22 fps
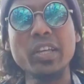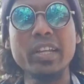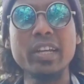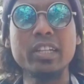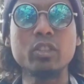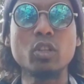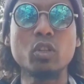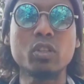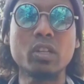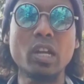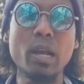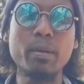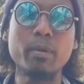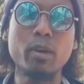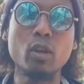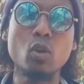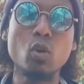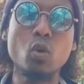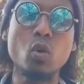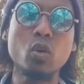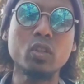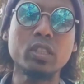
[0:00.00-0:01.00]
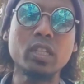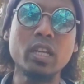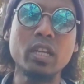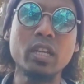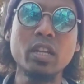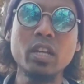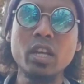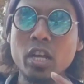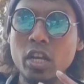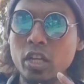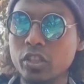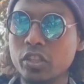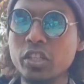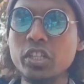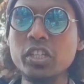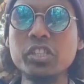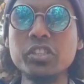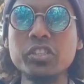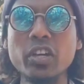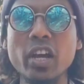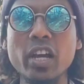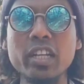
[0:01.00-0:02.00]
सारे जो ट्राइबल लोग होते हैं
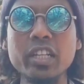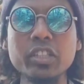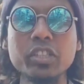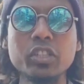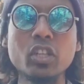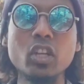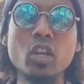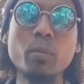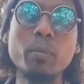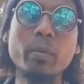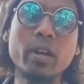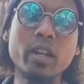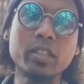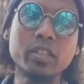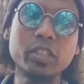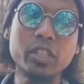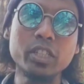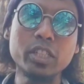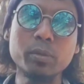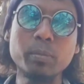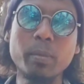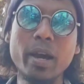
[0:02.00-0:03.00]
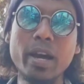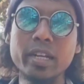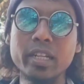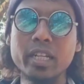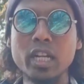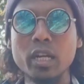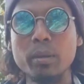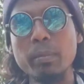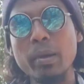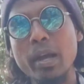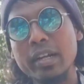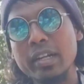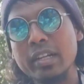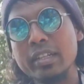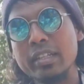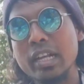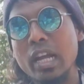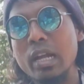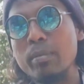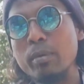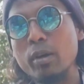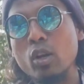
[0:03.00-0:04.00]
तीस चालीस किलोमीटर से इस मार्केट में आके
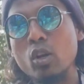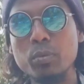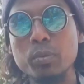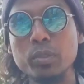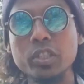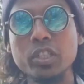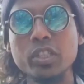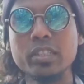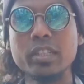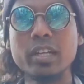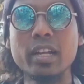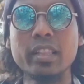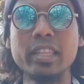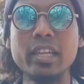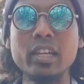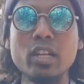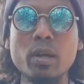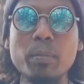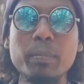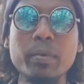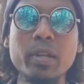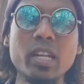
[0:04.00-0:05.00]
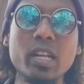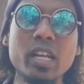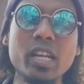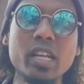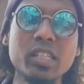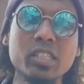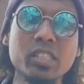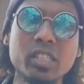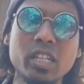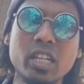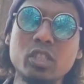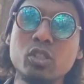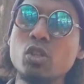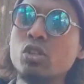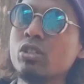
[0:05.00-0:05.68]
ट्राइबल लोग विजिट करते हैं और अपने लिए सच